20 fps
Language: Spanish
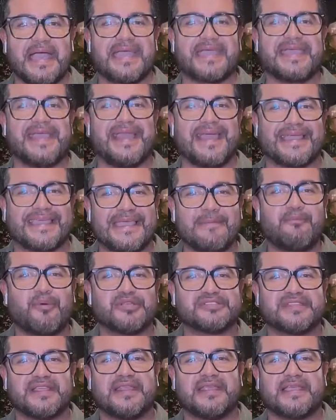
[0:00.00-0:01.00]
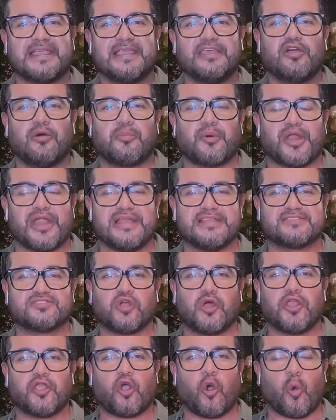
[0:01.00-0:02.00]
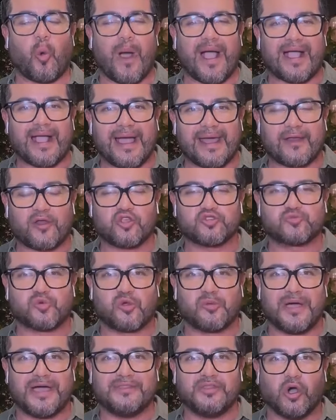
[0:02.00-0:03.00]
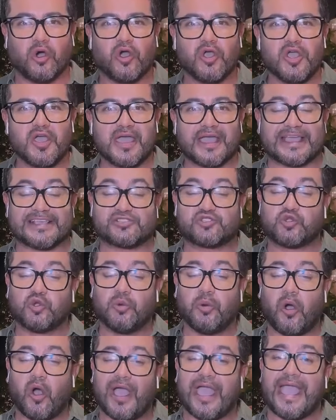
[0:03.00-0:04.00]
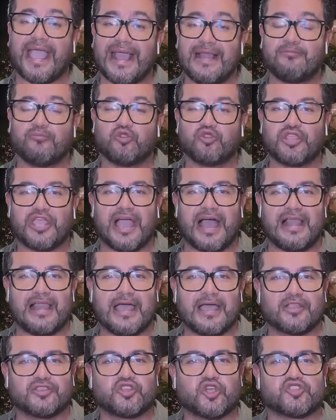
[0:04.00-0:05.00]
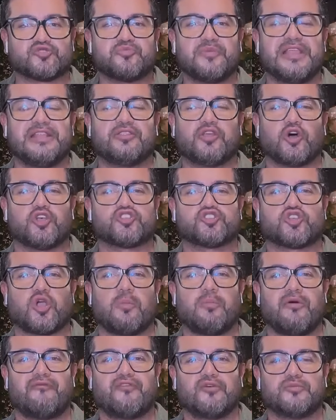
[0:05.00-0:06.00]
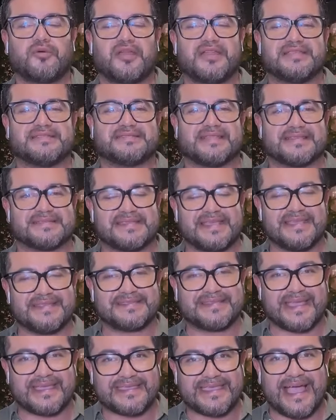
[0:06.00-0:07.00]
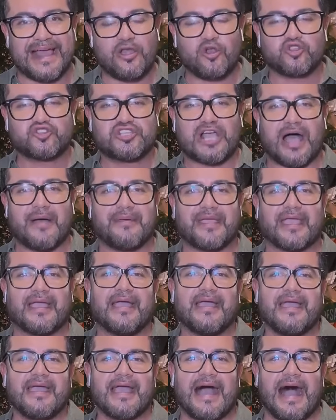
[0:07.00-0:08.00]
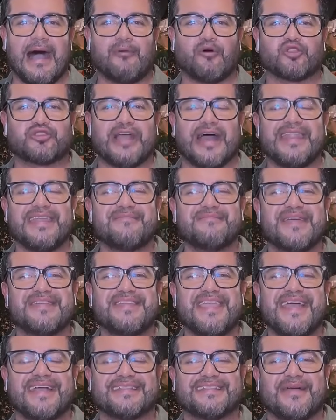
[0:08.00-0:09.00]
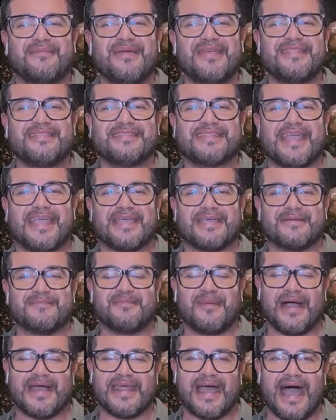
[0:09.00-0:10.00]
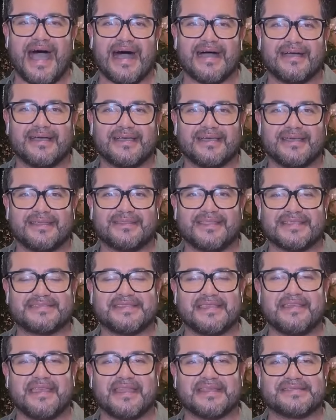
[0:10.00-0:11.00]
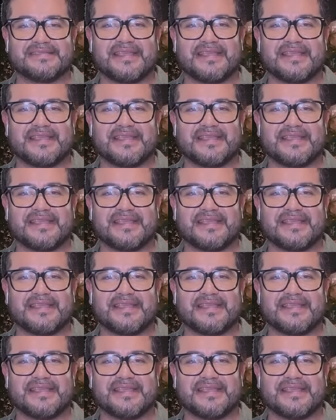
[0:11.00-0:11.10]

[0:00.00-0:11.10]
y el equipo es dirigido por el histórico Juan Carlos Burbano, que estuvo en el Mundial 2002 como futbolista. Si es que ya lo saben, a votar inmediatamente para decidir si